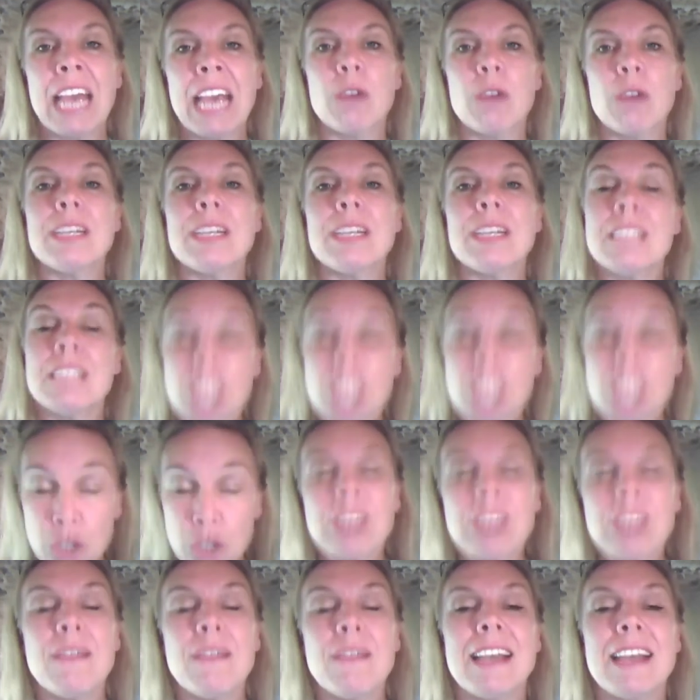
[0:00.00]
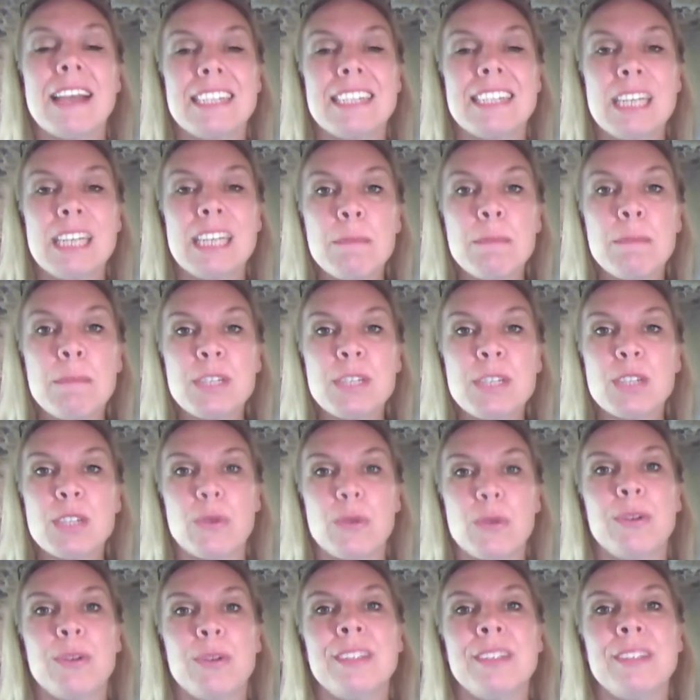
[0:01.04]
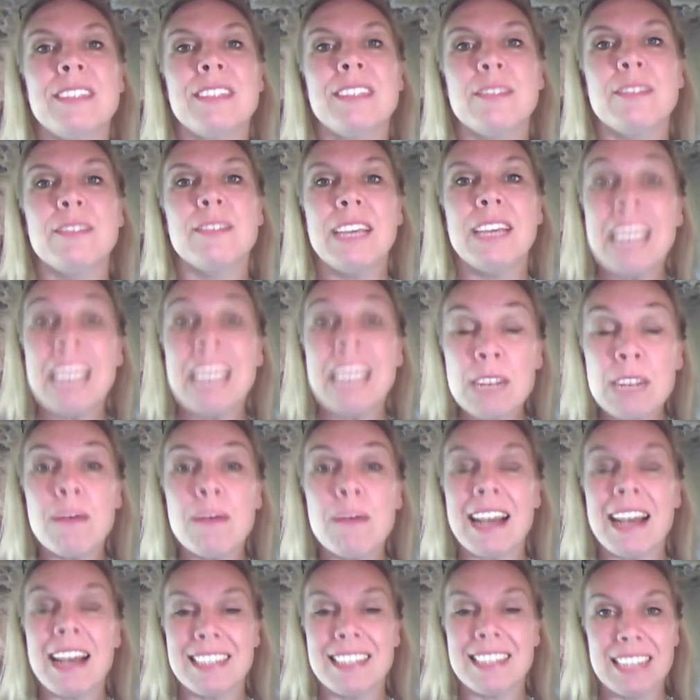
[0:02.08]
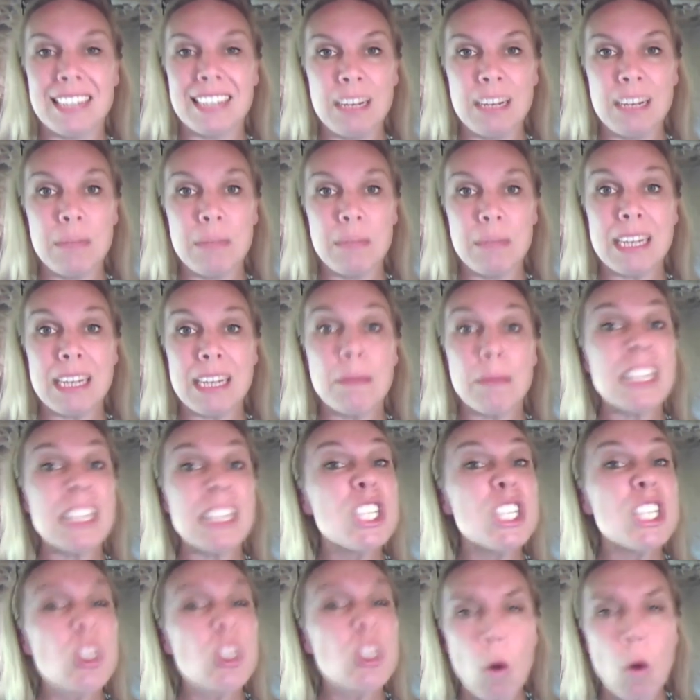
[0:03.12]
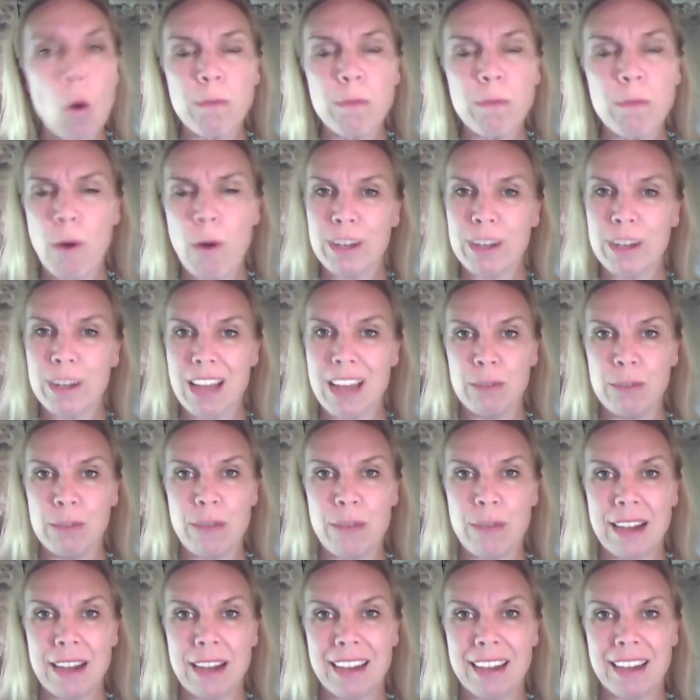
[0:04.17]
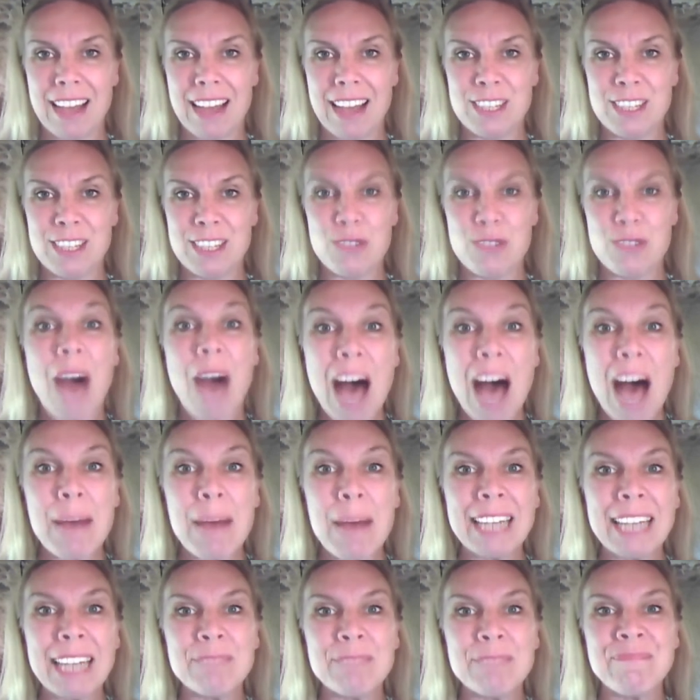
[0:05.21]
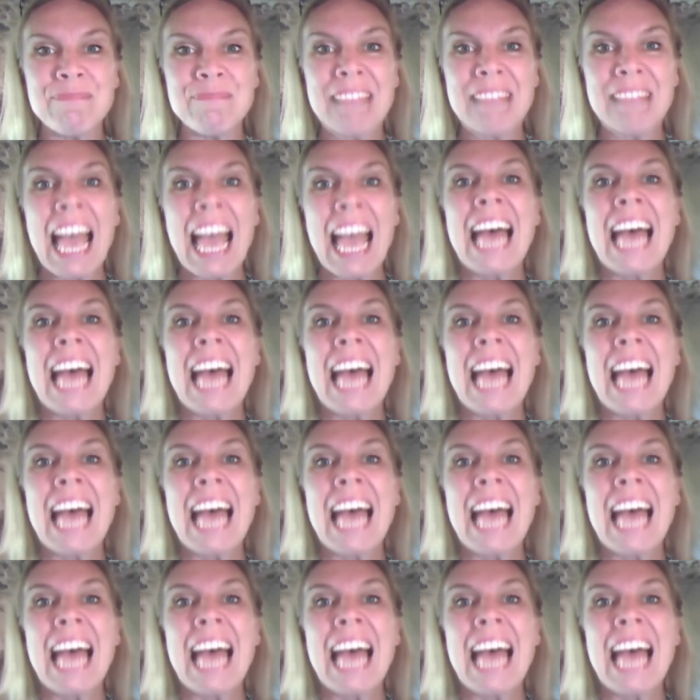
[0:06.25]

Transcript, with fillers: Und da sind schon diverse Tipps und Hinweise drin, mit denen man sofort anfangen kann zu arbeiten.